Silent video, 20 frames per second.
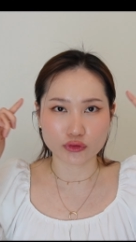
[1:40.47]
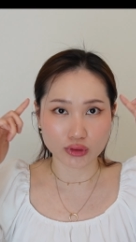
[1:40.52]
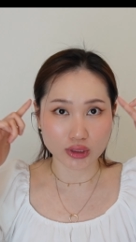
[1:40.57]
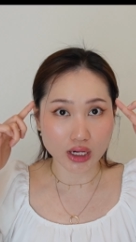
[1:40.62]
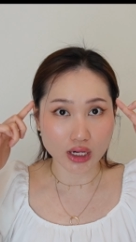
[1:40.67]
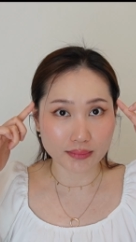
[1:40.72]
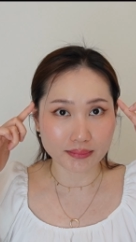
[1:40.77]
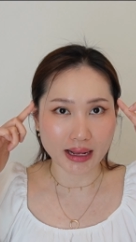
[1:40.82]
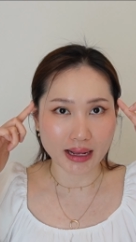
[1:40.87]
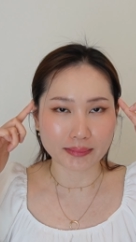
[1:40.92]
ลเลอ
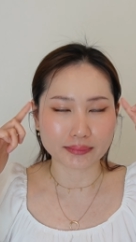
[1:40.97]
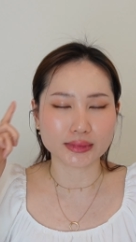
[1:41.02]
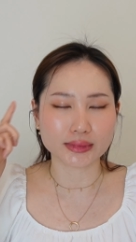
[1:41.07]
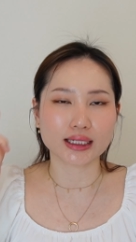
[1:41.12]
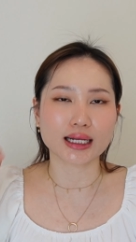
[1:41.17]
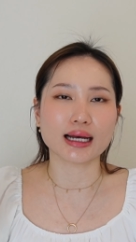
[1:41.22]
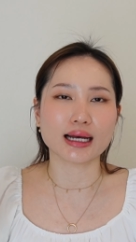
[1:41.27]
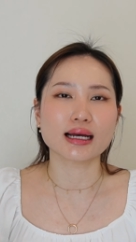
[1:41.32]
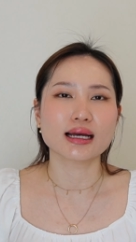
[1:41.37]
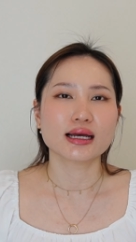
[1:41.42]
ร์ขมับ
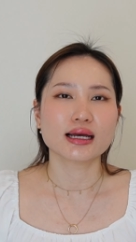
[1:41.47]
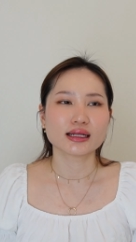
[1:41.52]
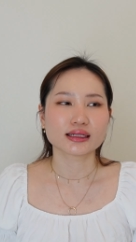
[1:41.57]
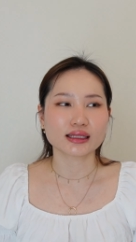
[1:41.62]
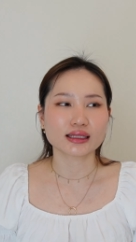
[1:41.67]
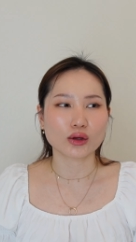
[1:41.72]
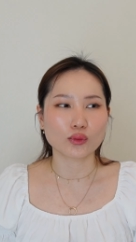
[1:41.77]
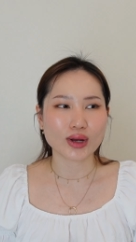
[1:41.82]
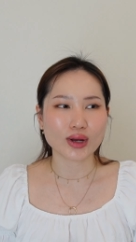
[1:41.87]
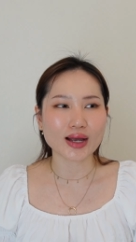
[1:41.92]
นะคะ
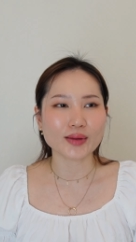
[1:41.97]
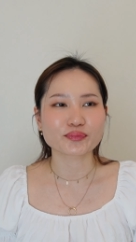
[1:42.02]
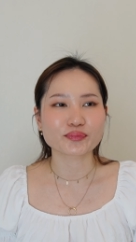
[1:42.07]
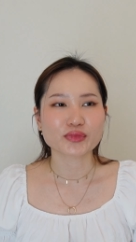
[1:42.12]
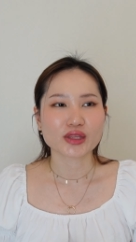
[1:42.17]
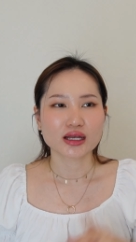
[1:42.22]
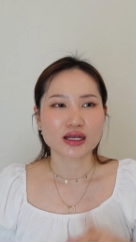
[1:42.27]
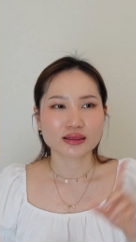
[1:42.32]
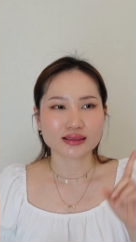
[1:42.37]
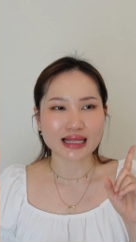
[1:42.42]
แต่ว่า
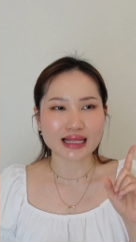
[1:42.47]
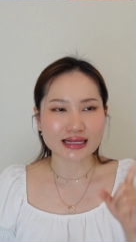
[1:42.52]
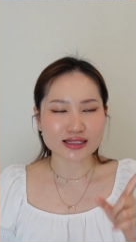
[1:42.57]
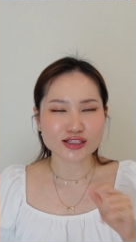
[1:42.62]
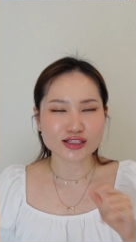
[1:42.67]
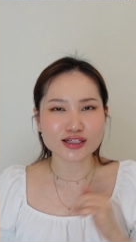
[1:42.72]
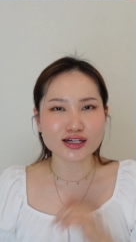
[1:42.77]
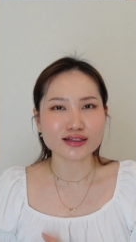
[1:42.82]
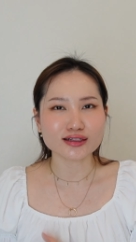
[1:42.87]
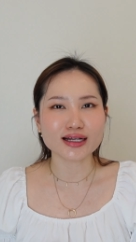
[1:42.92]
ตาล
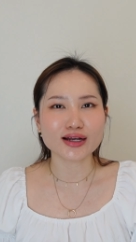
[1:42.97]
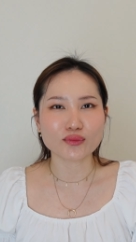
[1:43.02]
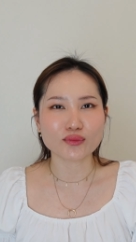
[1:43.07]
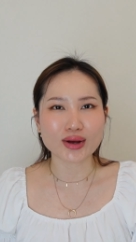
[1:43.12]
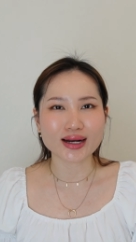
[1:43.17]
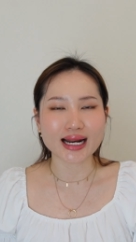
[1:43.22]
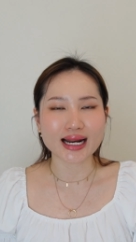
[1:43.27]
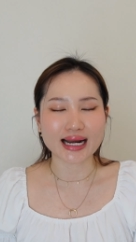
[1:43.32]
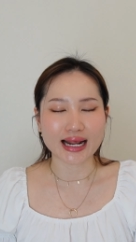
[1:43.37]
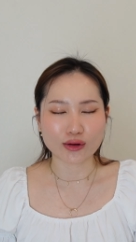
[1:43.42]
เชื่อเลย
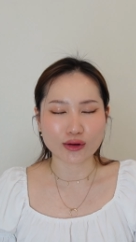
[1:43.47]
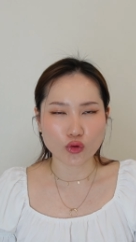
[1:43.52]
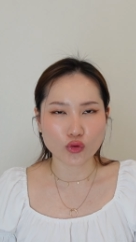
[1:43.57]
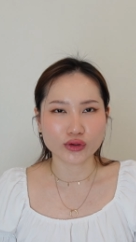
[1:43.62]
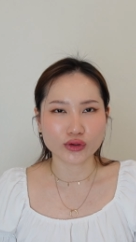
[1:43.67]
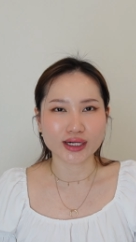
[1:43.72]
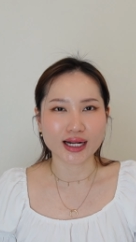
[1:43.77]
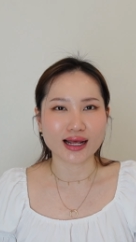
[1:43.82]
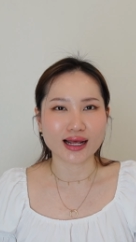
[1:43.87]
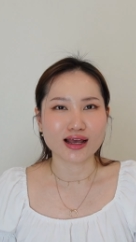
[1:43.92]
ว่าหลายๆค
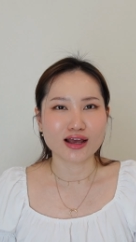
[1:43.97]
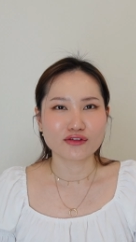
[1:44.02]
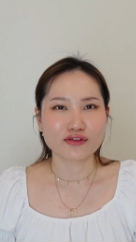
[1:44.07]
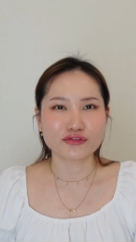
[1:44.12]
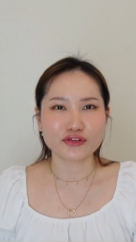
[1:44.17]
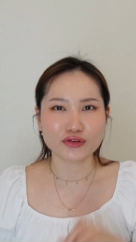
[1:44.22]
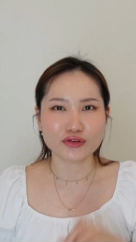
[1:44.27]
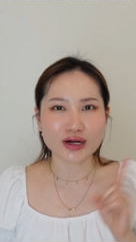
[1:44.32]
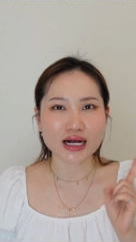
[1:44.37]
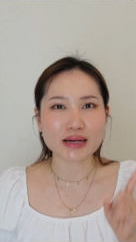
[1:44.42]
นอ่ะ
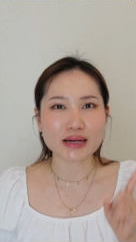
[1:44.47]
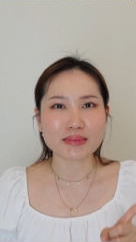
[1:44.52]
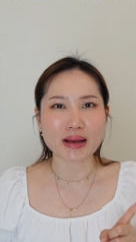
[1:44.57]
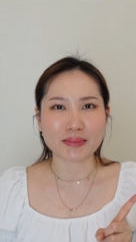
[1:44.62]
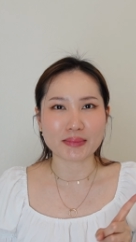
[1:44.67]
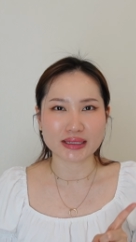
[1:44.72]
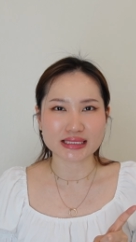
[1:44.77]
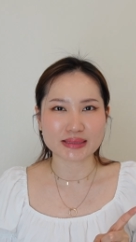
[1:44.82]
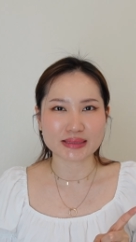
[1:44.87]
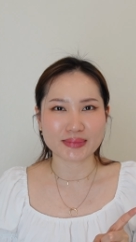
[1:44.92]
ฟิลเลอร์ขมั
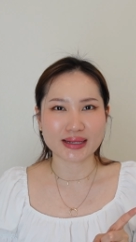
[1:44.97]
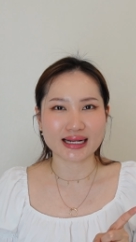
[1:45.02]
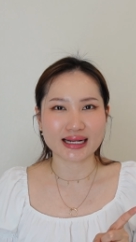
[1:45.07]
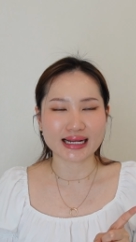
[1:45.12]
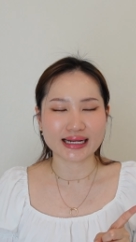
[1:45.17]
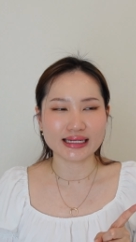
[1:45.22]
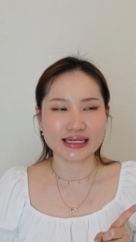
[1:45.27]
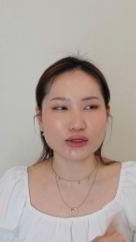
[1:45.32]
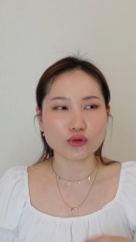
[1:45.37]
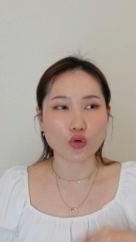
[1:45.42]
บอาจจะเป็นอะ
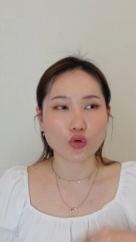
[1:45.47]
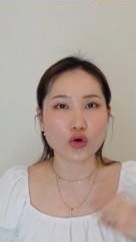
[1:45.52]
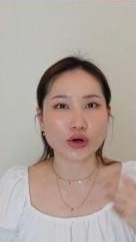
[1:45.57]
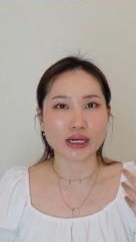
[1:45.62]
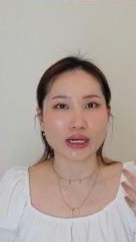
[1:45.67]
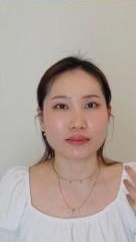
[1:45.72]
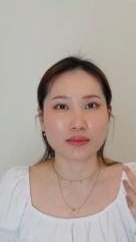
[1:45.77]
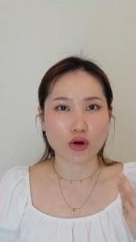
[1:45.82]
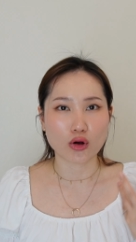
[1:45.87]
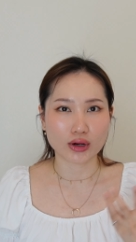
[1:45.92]
ไรที่ทุกคน
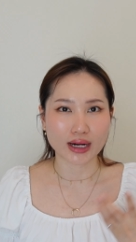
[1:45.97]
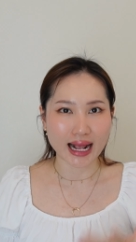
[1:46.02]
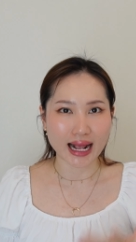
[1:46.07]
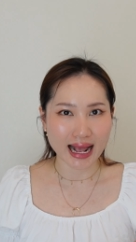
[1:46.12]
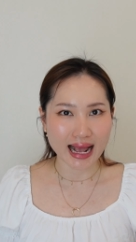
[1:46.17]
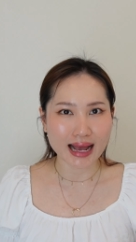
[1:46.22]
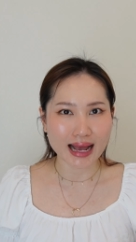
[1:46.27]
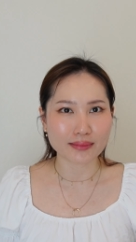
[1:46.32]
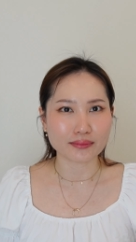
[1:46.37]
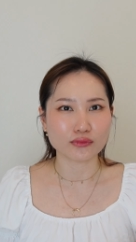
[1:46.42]
อ่ะมอง
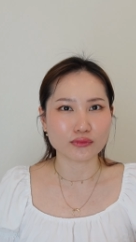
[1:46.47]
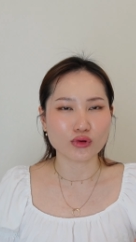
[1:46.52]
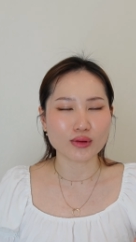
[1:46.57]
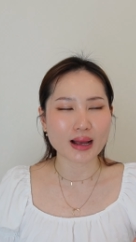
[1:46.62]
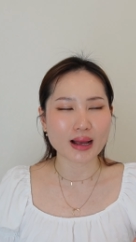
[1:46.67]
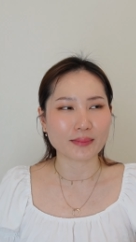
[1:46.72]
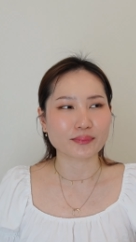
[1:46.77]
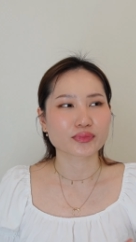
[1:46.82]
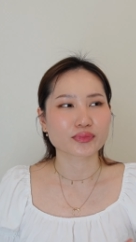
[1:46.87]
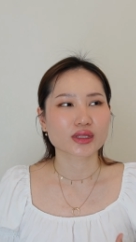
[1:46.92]
ข้ามว่า
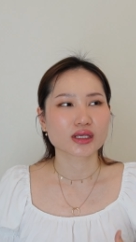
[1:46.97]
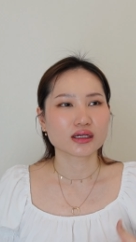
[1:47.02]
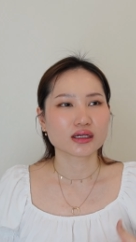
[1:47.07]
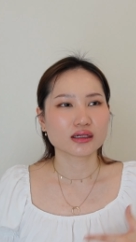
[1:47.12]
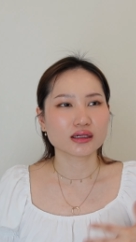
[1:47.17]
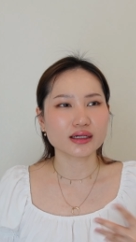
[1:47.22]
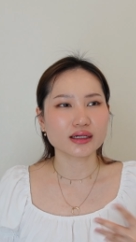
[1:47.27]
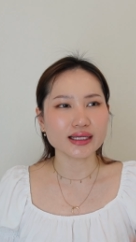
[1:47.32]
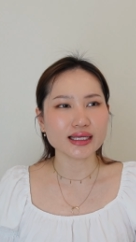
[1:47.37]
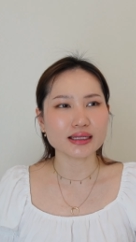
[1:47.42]
แบบ
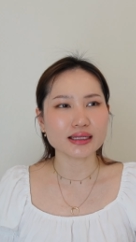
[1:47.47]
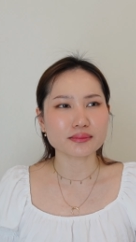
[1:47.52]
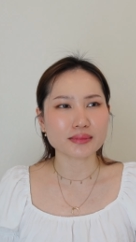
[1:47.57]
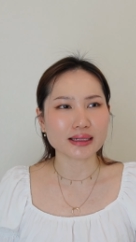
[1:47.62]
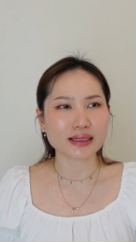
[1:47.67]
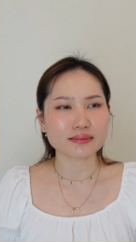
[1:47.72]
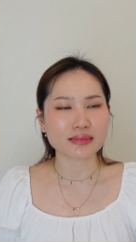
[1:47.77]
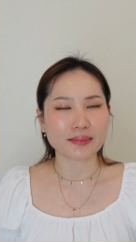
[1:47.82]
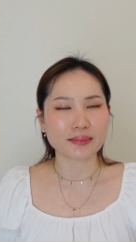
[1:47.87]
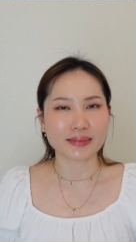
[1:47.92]
เฮ้ย
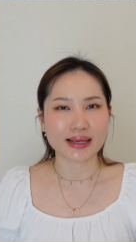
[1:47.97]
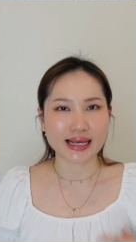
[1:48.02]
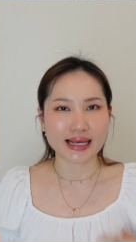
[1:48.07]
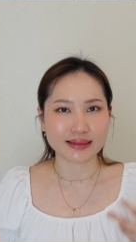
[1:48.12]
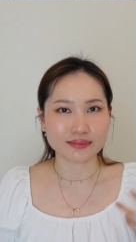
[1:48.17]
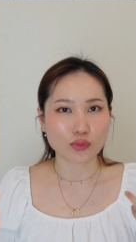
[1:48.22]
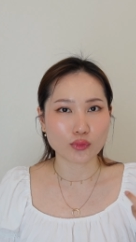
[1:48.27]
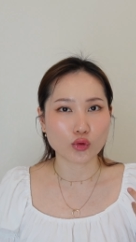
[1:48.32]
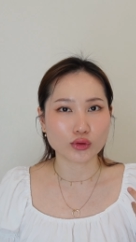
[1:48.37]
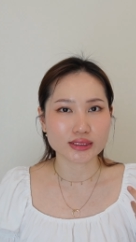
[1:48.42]
มันแบบเห็
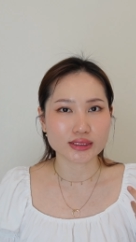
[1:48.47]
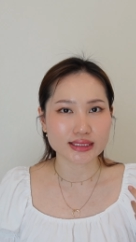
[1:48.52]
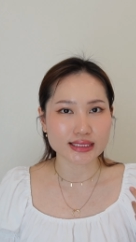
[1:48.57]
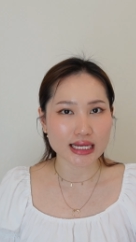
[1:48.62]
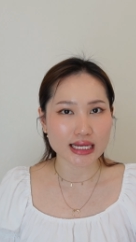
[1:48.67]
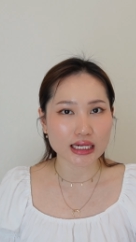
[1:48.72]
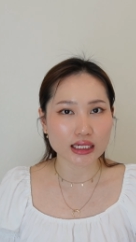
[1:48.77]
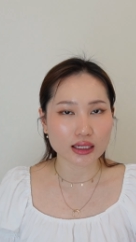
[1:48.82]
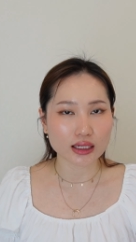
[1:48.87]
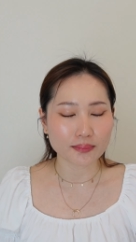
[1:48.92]
นผลจ
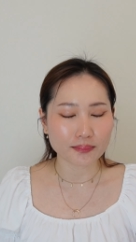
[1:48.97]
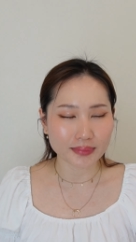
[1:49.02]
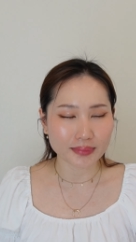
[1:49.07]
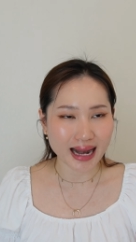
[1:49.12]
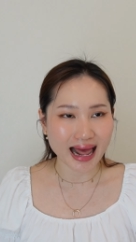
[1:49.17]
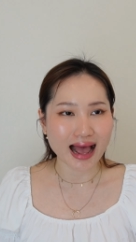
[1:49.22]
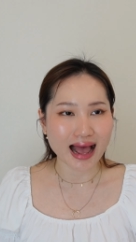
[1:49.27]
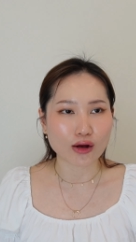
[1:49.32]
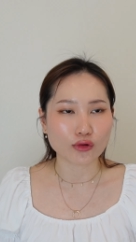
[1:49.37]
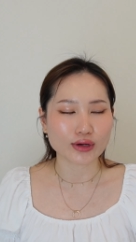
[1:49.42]
ริงหรือเป
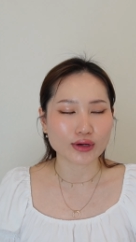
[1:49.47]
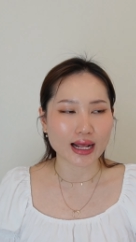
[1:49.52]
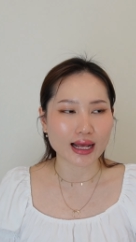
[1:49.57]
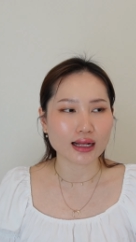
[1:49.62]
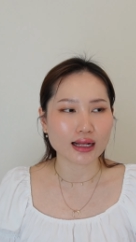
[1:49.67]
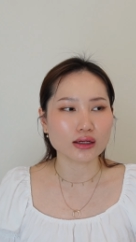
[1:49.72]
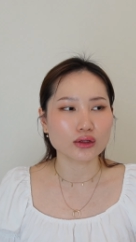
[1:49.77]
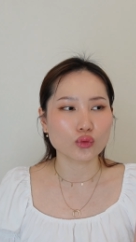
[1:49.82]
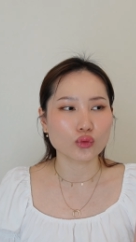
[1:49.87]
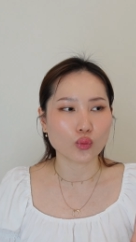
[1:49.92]
ล่านะ
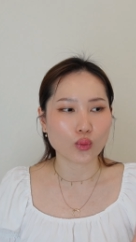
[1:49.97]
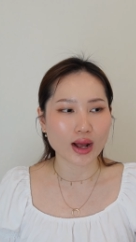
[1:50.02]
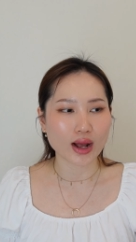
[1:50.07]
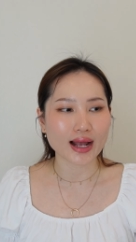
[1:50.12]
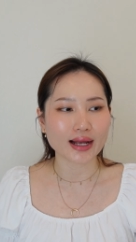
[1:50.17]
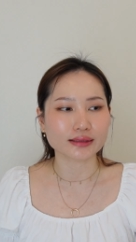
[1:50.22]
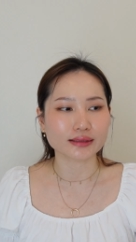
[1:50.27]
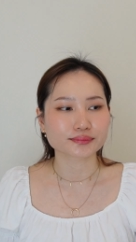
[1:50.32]
หรือว่า